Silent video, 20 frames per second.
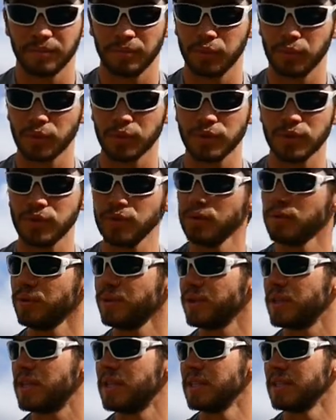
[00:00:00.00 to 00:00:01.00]
pour ceux
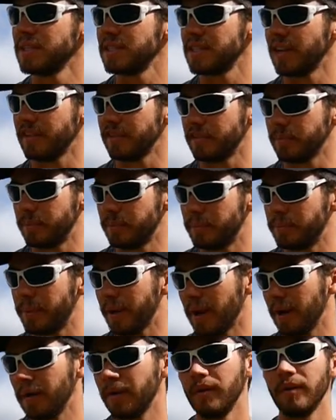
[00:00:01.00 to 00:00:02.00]
qui ne savent
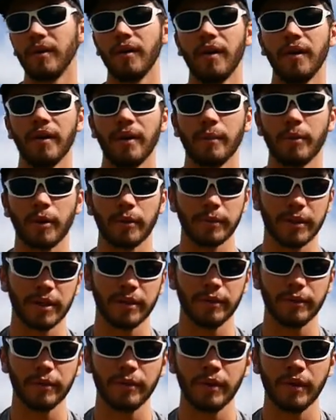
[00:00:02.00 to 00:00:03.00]
pas, en un premier
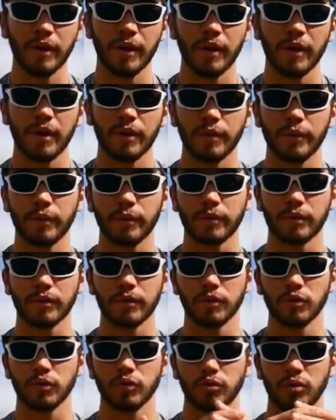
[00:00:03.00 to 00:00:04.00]
lieu, donc
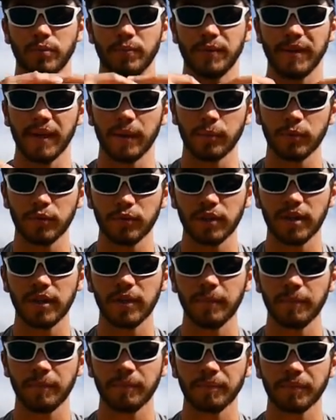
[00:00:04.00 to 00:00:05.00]
je suis Pierre
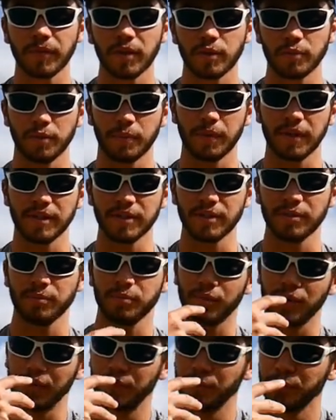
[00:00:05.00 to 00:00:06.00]
Meunier. Je me présente
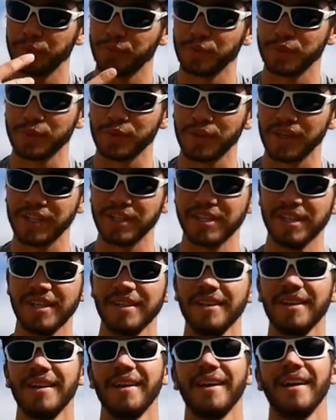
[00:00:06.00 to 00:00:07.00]
pour les nouveaux sur la
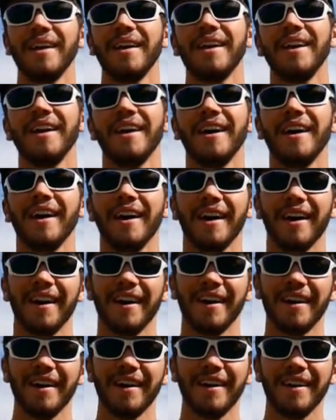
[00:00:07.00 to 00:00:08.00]
chaîne.
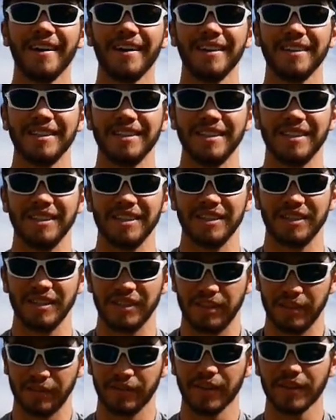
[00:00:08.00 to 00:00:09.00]
Euh,
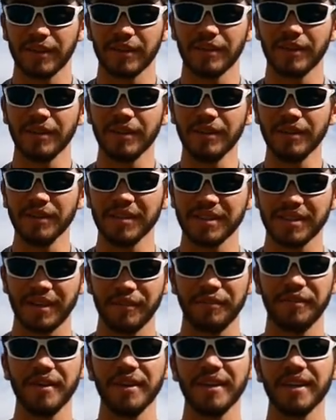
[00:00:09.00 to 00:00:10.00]
j'ai 20 ans, ça
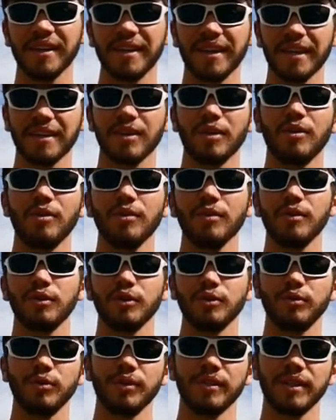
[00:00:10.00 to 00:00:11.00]
fait 4 ans que
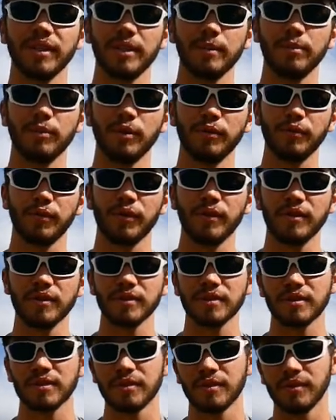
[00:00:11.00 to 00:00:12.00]
je suis en équipe de
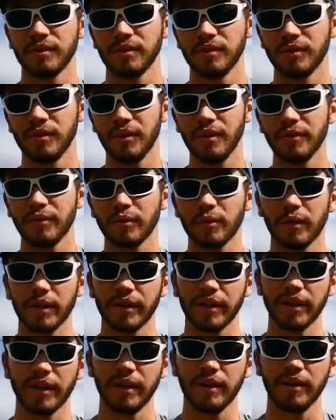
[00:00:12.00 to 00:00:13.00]
France de
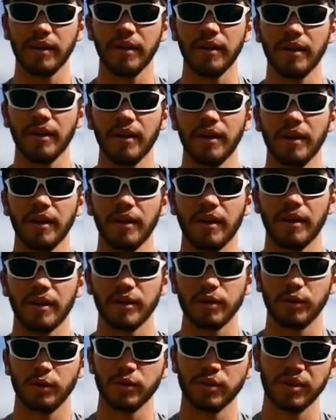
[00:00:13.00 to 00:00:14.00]
F3K.
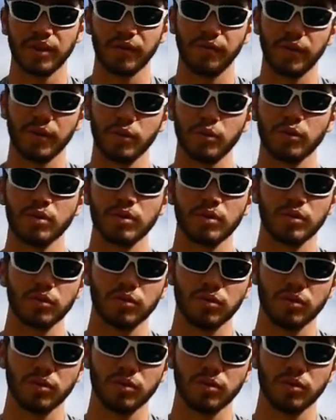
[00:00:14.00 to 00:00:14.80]
Euh, j'ai fait deux ans